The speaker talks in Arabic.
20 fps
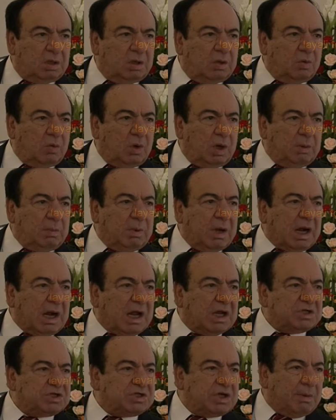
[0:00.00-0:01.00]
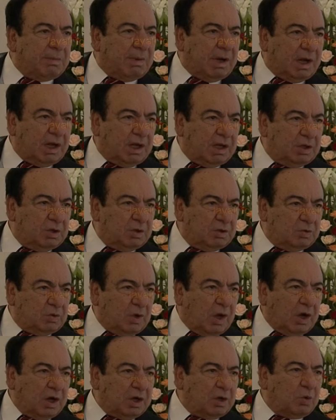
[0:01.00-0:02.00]
هو عباره عن شبح
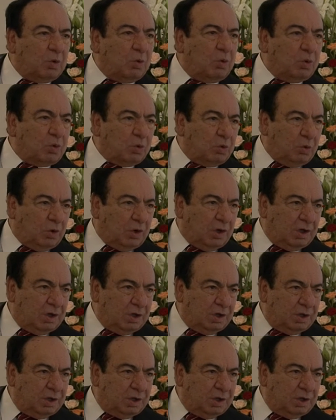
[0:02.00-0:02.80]
تحركه الروح